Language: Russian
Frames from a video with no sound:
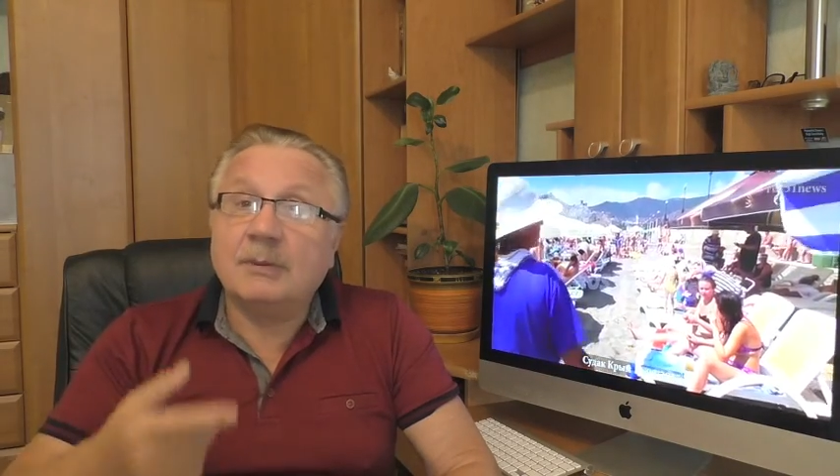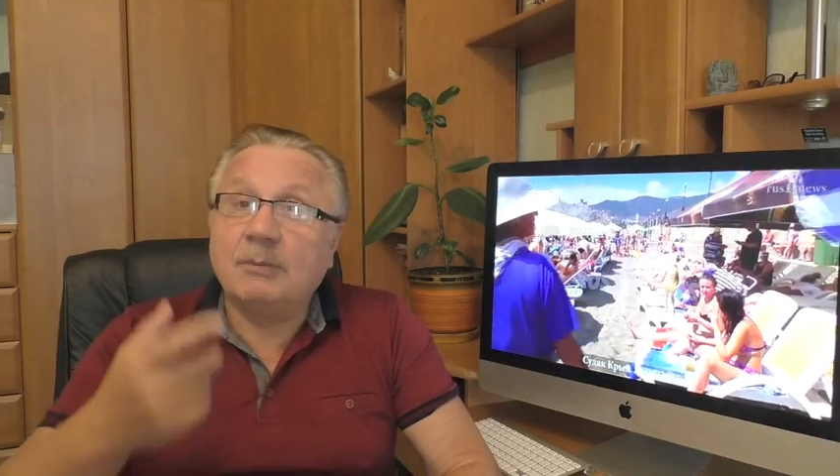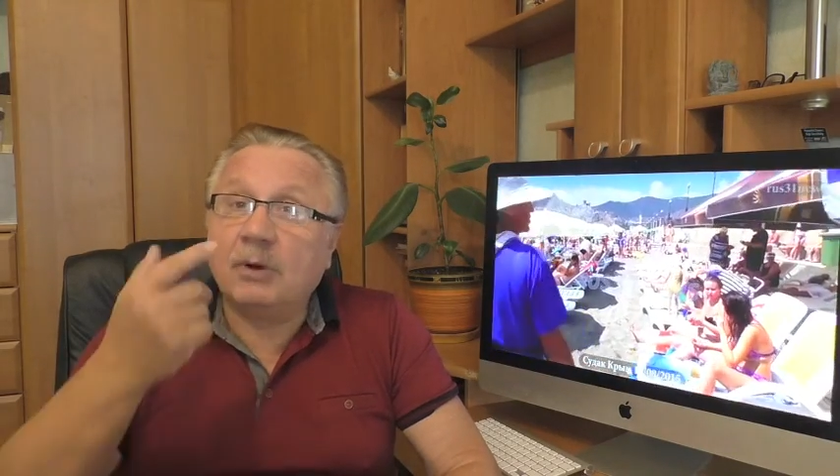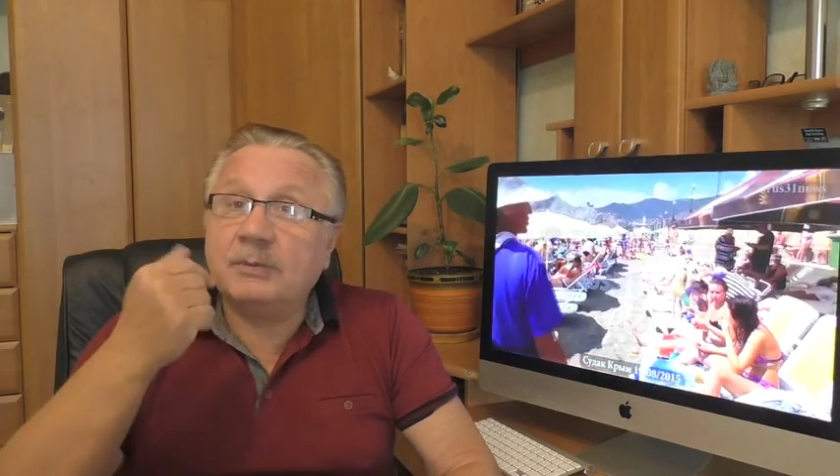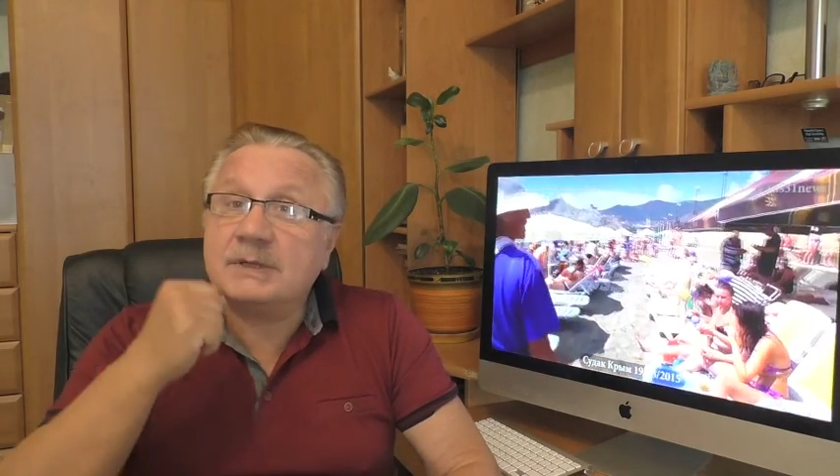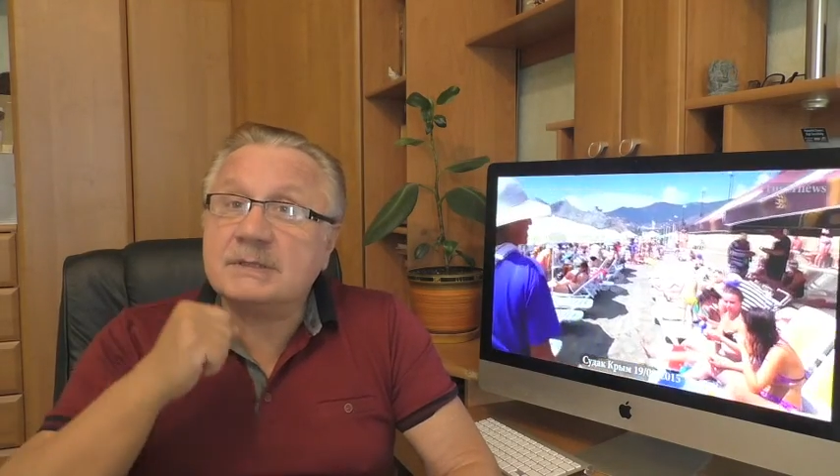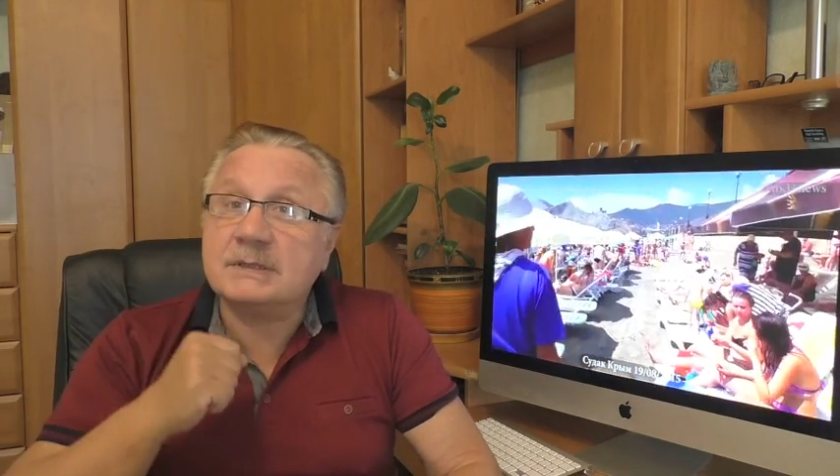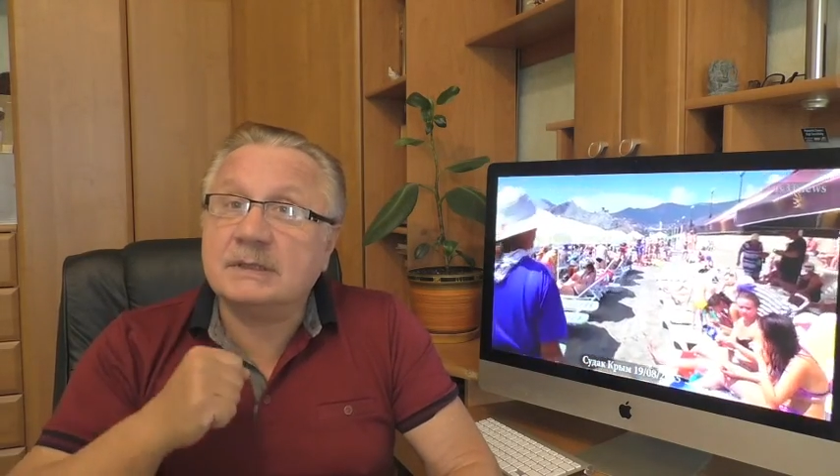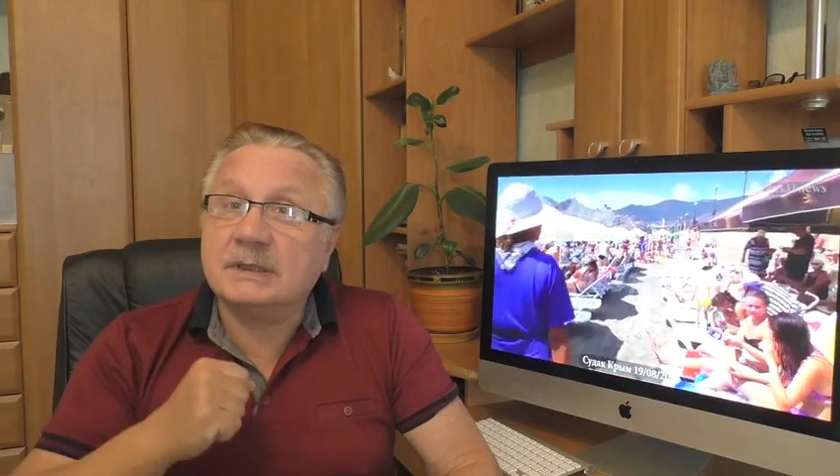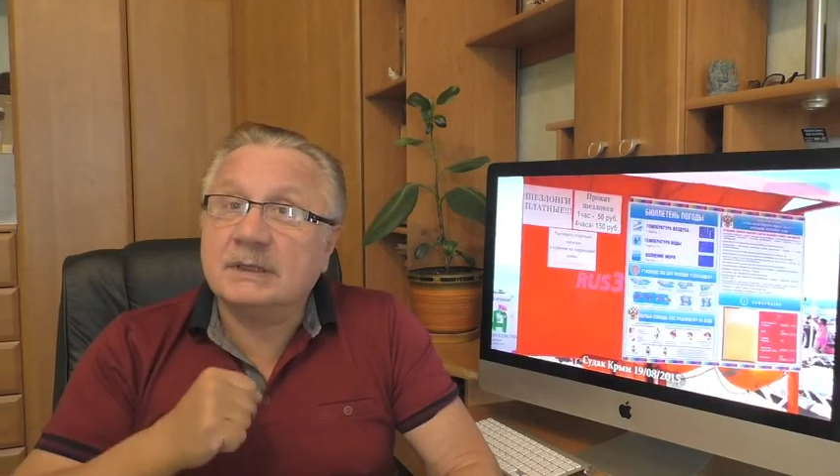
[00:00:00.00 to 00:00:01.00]

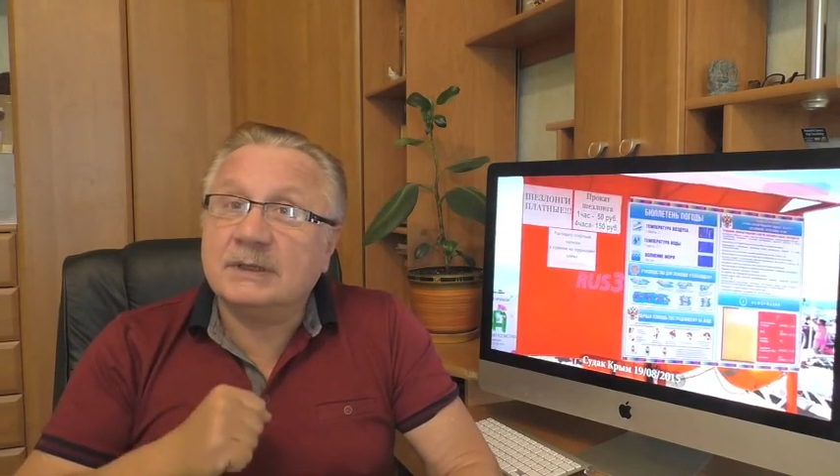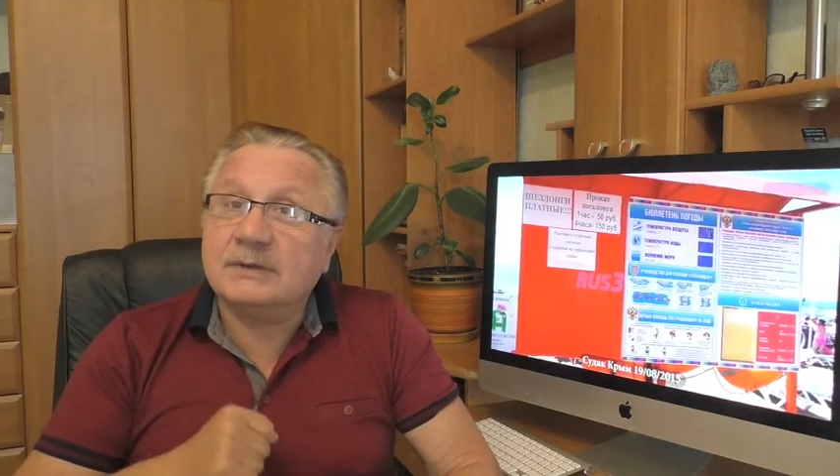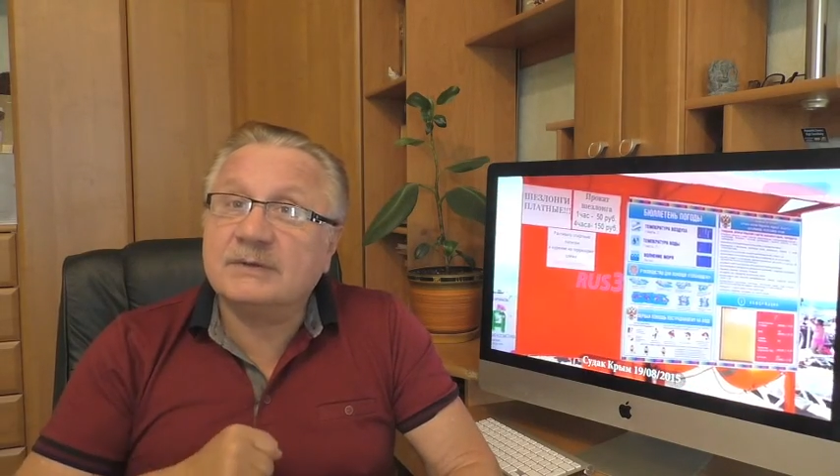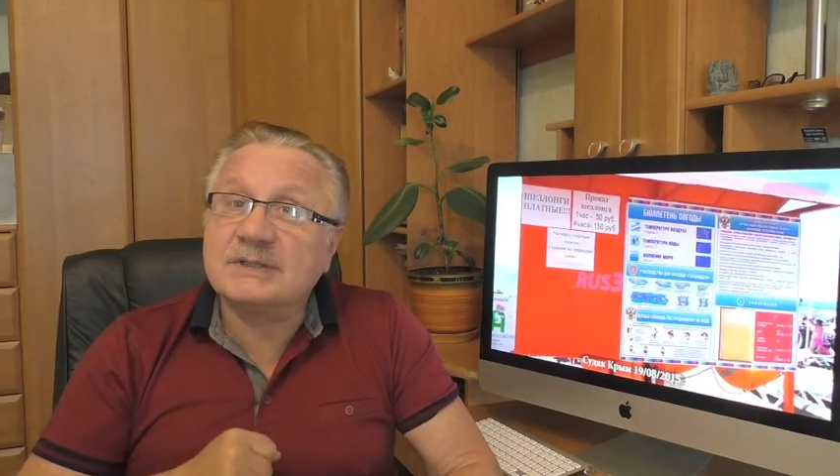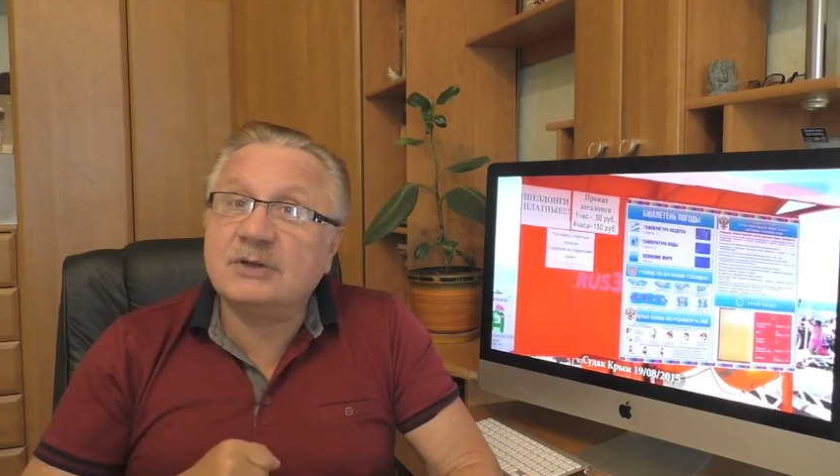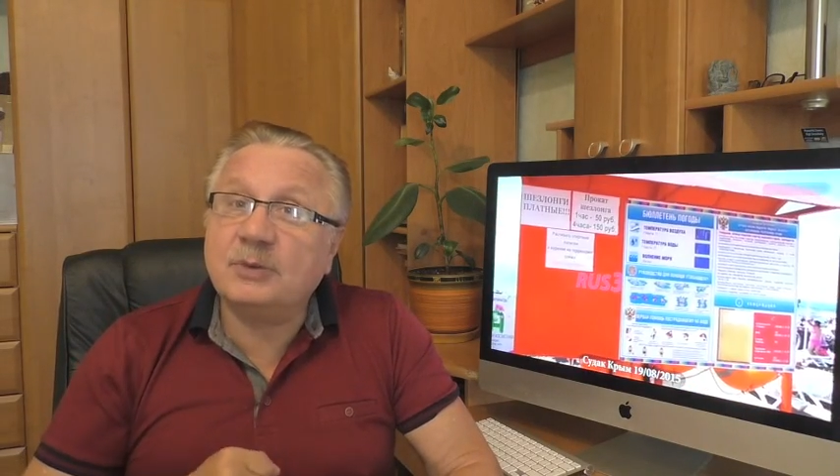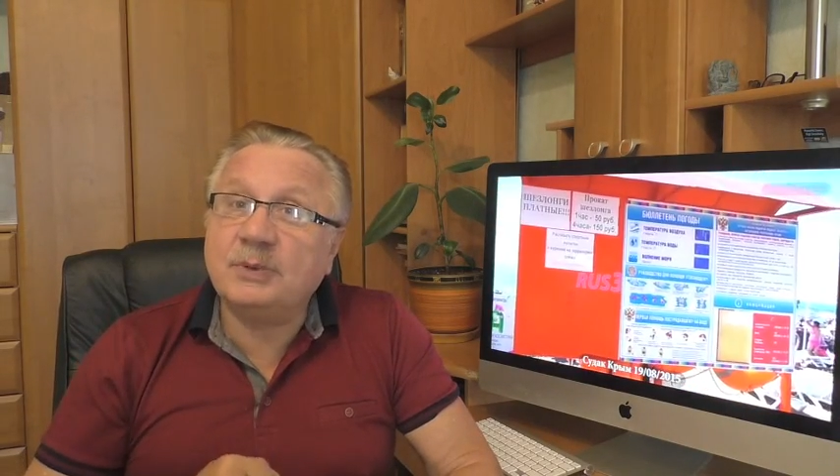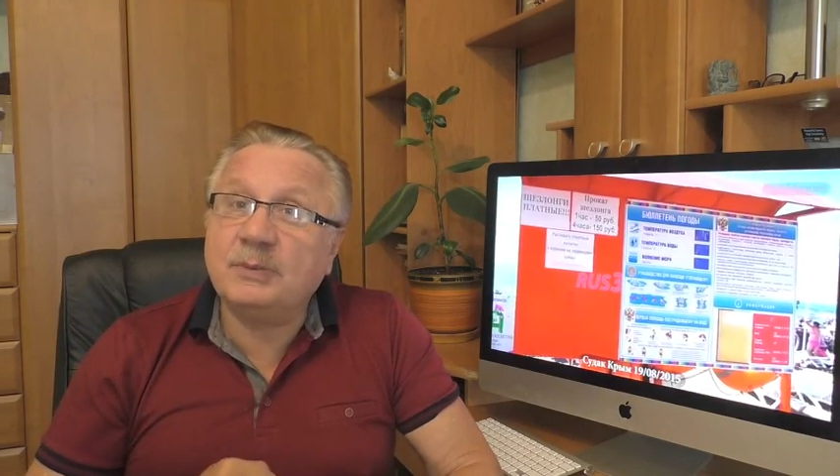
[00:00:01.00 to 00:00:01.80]
Помните? Возлюби